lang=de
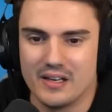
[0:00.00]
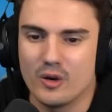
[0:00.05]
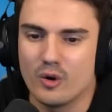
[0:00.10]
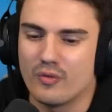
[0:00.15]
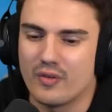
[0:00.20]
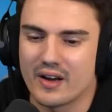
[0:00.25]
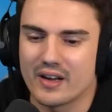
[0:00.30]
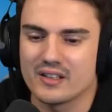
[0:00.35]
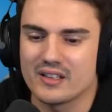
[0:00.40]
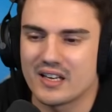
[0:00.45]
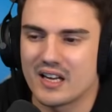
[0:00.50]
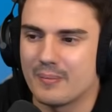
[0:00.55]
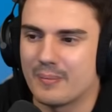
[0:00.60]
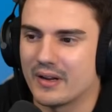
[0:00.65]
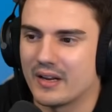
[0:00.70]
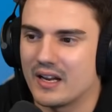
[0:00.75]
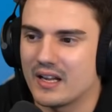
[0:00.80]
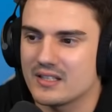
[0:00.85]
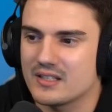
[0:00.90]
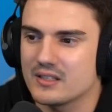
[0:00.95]
Lego-Variante kann
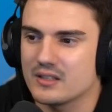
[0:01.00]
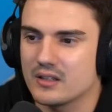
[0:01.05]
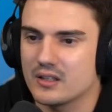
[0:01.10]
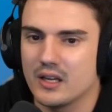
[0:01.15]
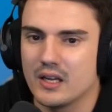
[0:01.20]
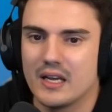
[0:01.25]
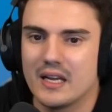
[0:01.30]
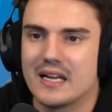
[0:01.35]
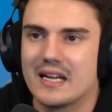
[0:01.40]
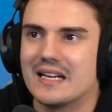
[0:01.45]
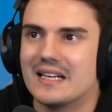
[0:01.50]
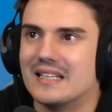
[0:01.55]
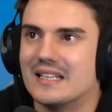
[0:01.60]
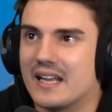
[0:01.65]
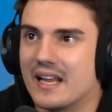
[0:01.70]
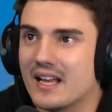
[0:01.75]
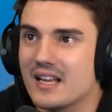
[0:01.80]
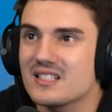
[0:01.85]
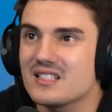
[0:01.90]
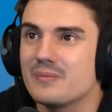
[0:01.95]
man lassen.
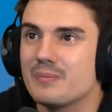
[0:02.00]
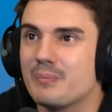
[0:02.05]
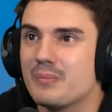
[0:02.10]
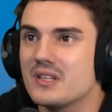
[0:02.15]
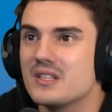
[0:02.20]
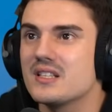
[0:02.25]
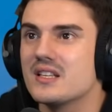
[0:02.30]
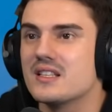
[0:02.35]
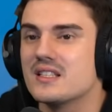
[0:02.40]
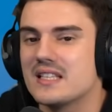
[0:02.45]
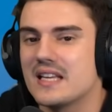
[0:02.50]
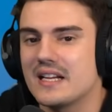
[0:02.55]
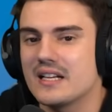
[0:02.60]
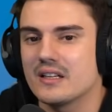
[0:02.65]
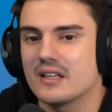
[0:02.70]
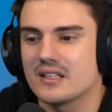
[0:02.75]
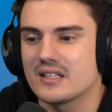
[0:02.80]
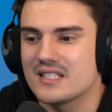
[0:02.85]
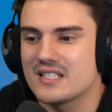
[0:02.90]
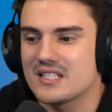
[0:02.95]
Der ist ein bisschen seltener.